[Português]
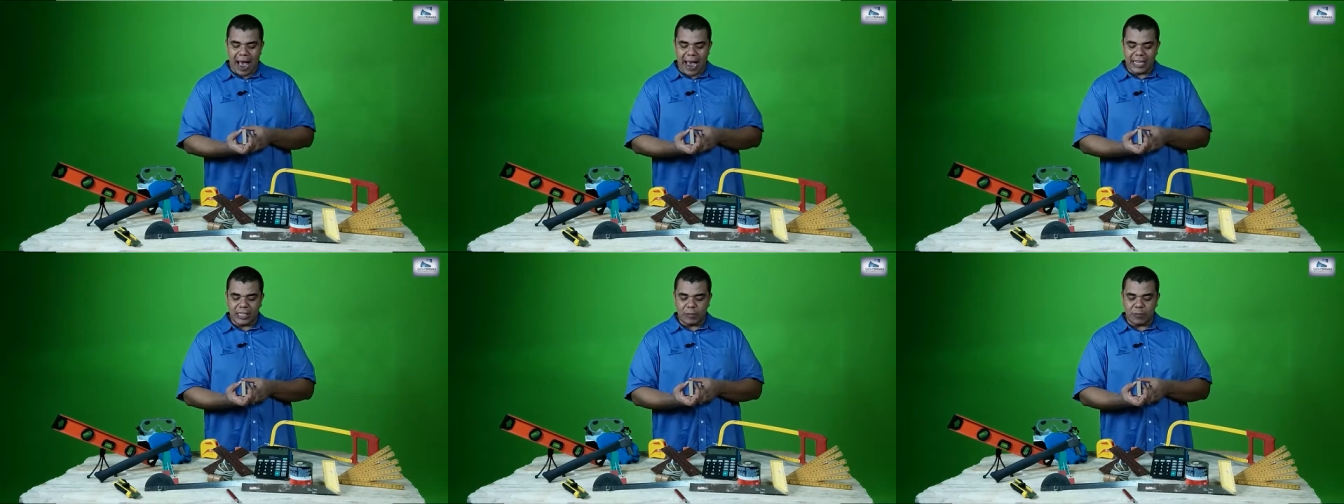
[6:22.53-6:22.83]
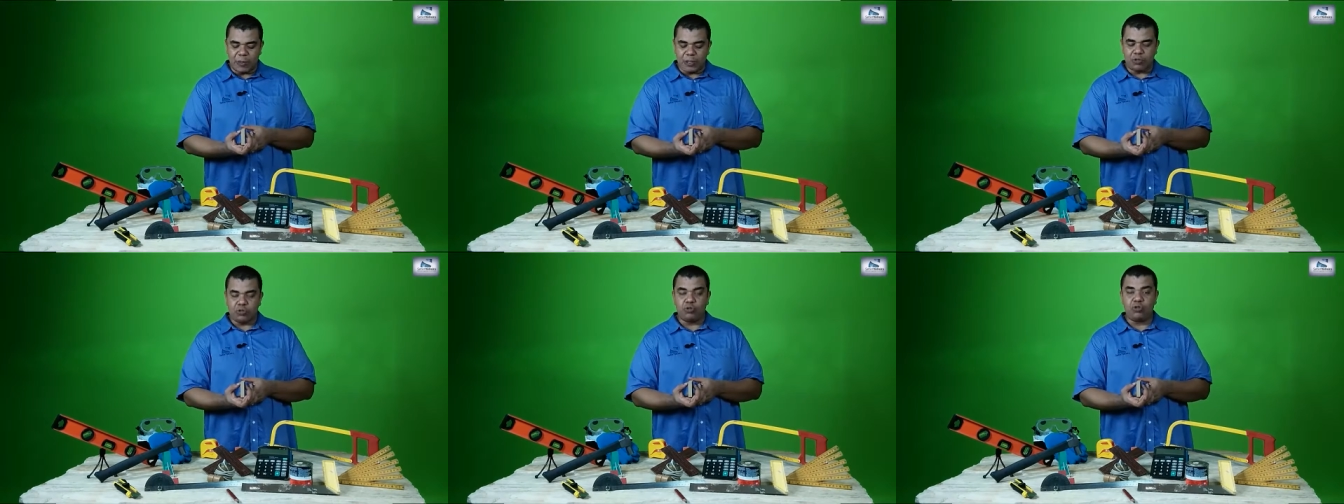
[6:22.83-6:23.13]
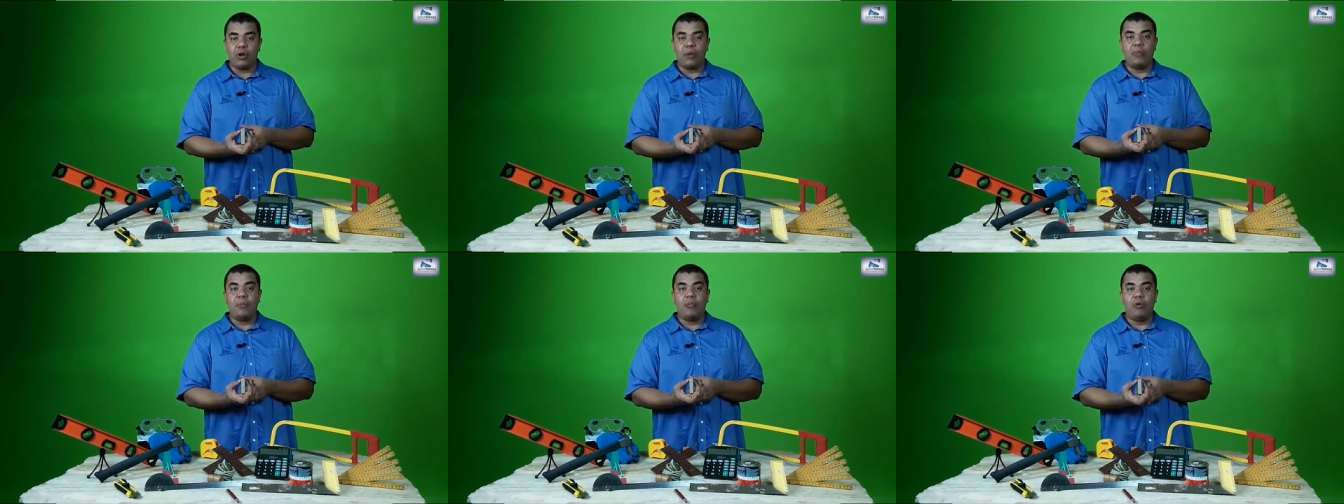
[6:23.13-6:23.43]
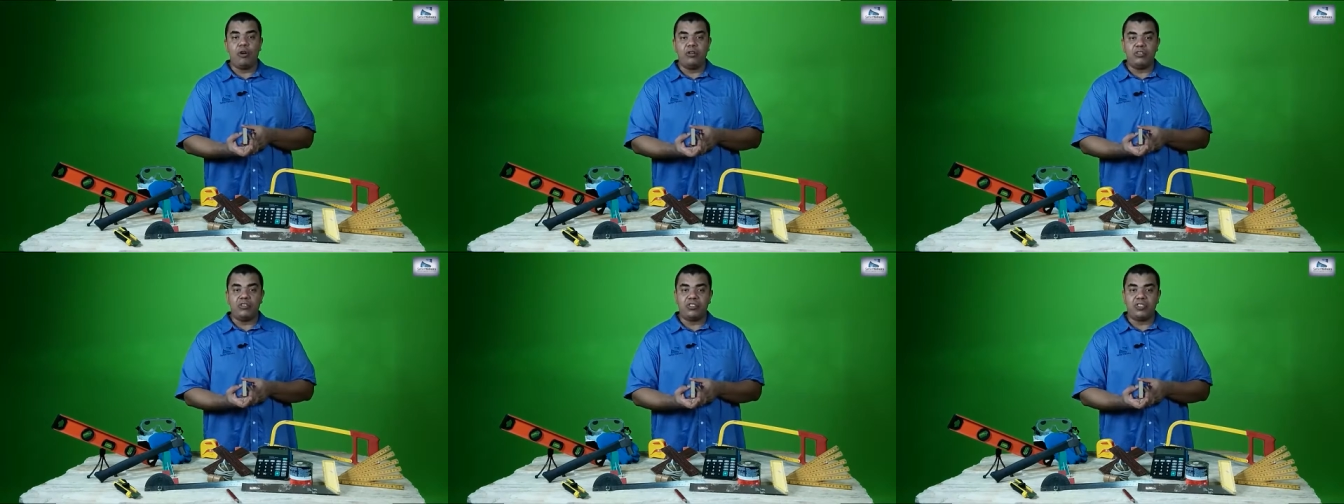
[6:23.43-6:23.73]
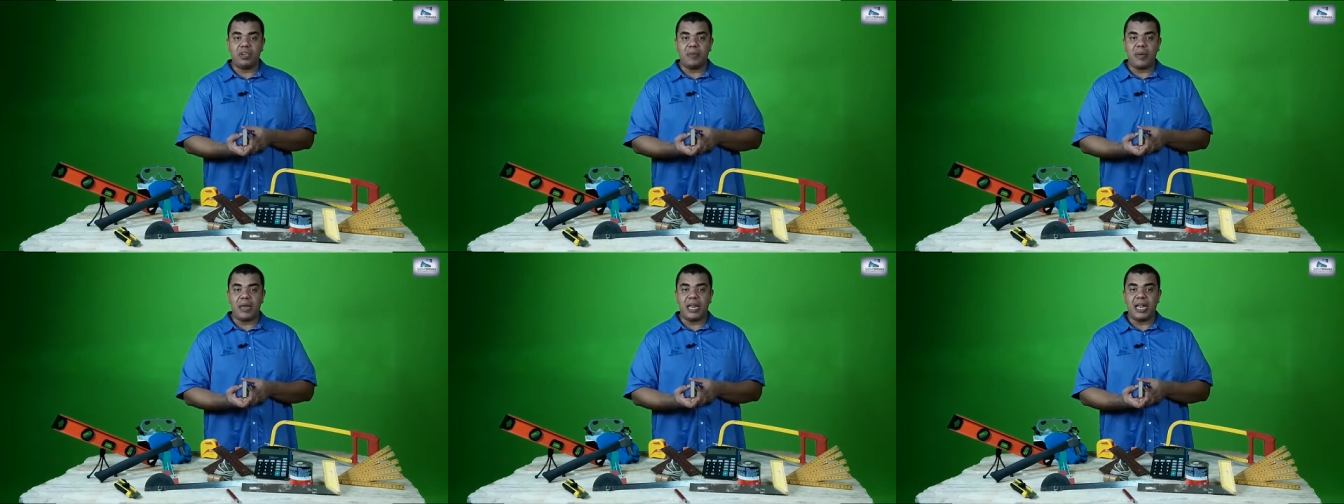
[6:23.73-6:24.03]
a espessura muito
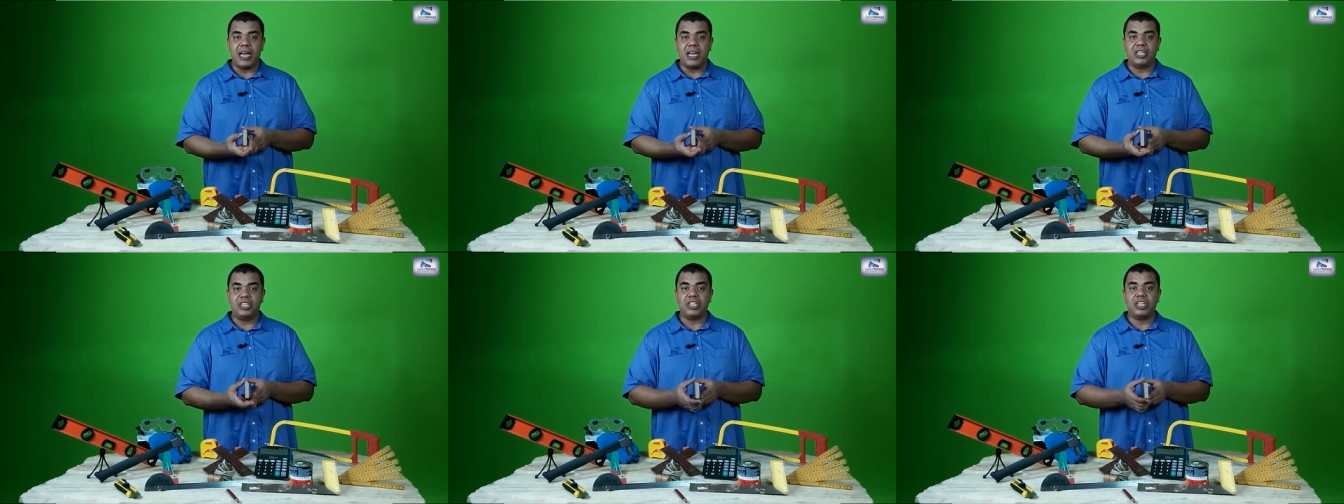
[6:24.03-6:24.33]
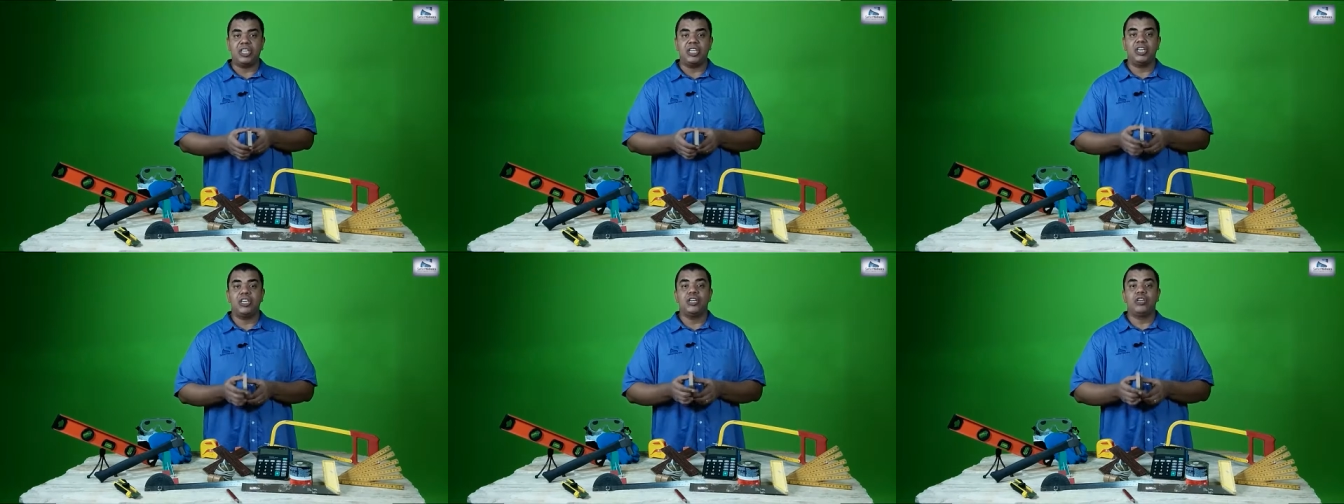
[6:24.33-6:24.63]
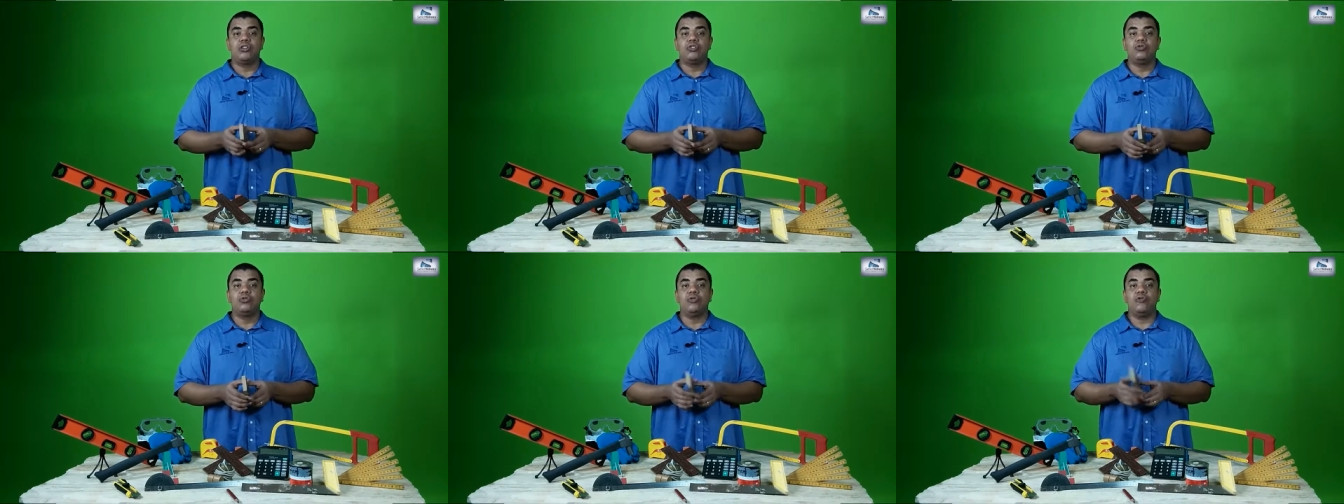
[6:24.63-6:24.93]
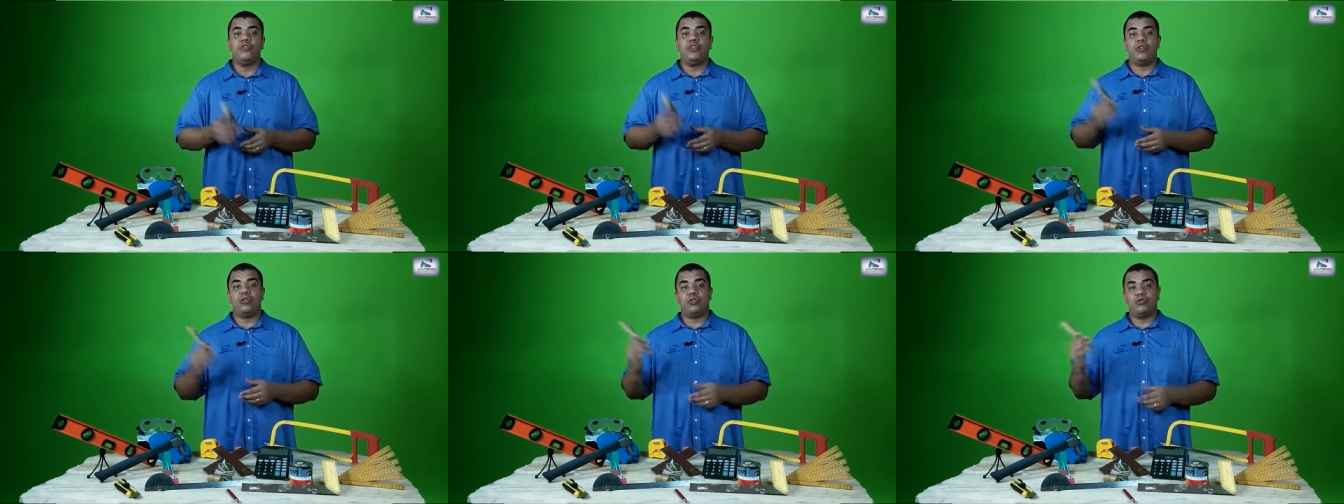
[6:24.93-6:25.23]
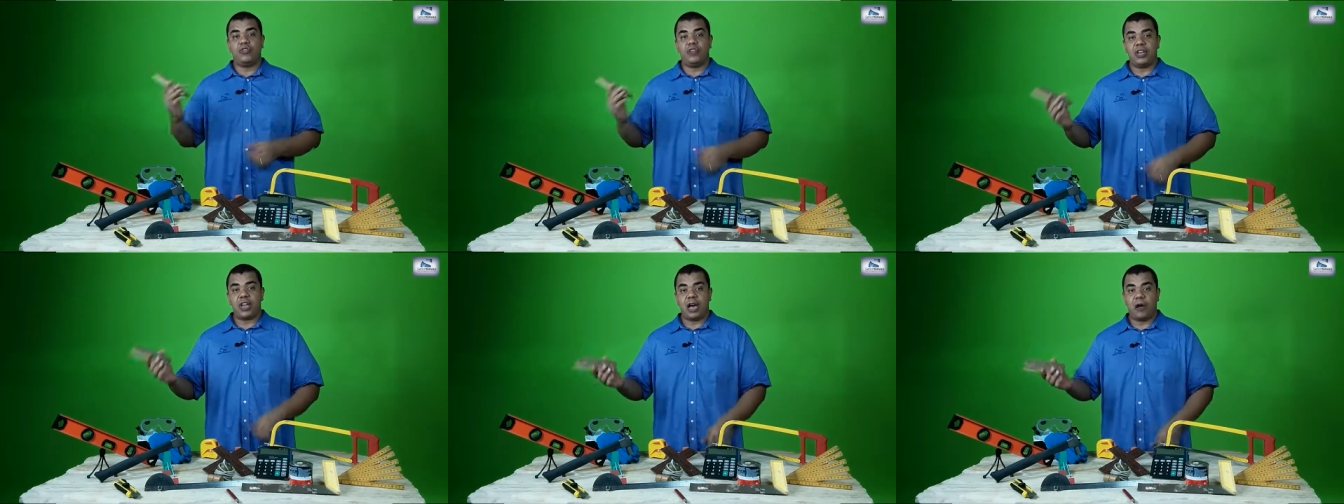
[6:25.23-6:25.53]
semelhante do vidro
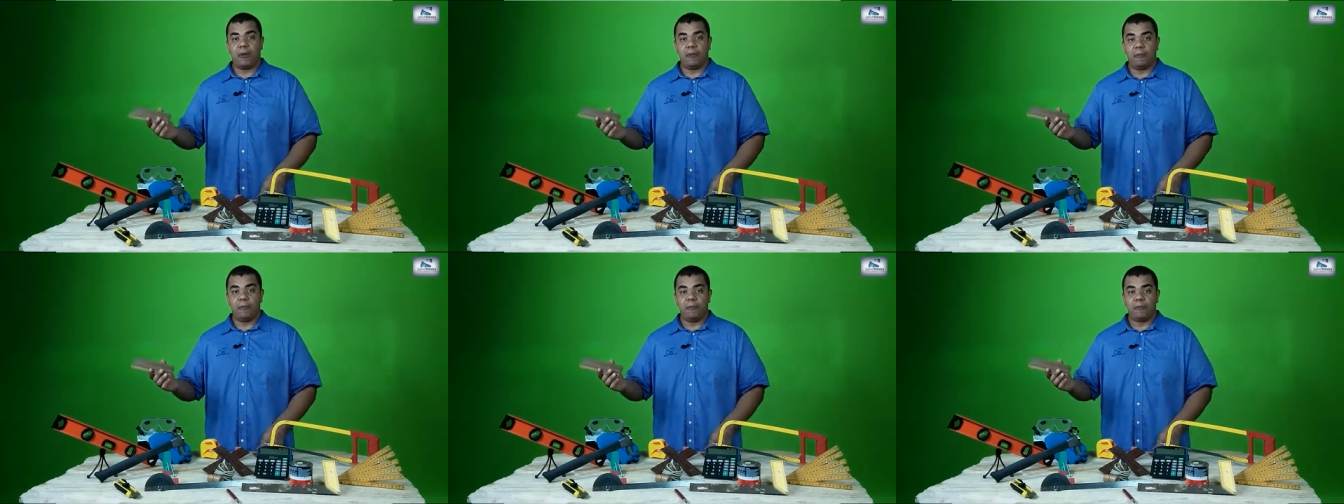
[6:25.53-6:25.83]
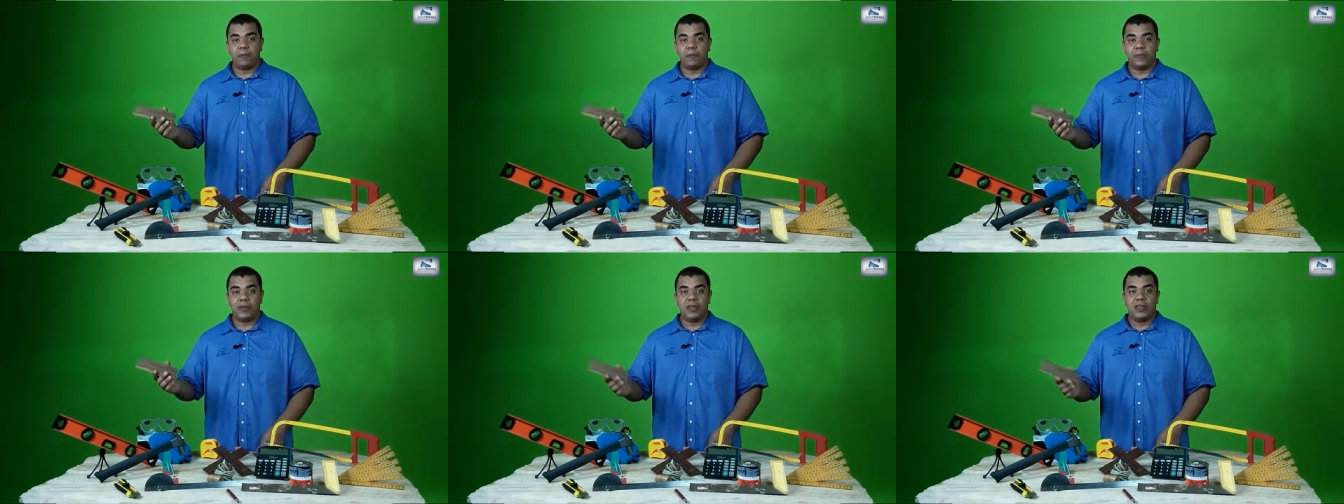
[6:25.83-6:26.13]
final.